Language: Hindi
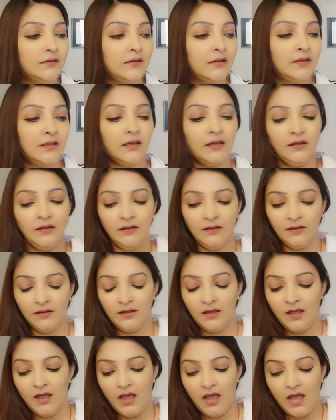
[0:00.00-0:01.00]
ठीक है
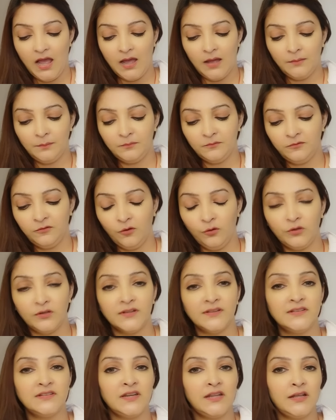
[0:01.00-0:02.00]
आप
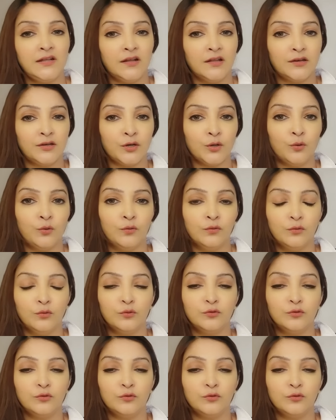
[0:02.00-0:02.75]
फोकस नहीं कर रहे हो